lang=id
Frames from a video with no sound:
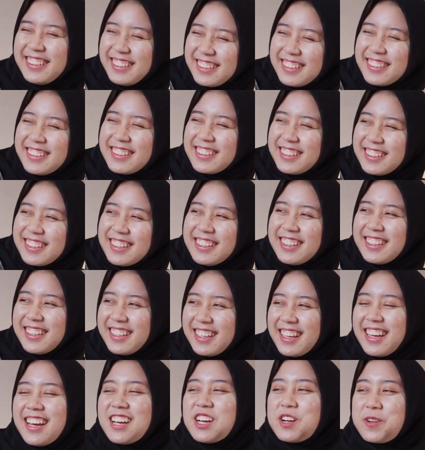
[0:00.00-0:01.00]
kayak kondisi
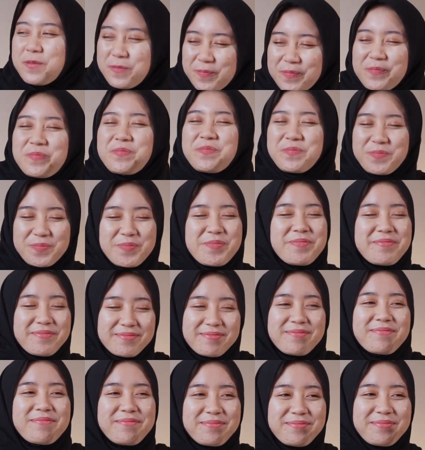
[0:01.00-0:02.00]
pandemi itu bakal sampai
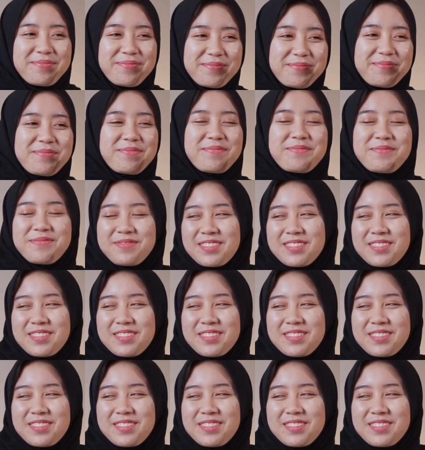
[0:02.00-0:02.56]
kapan. Hmm,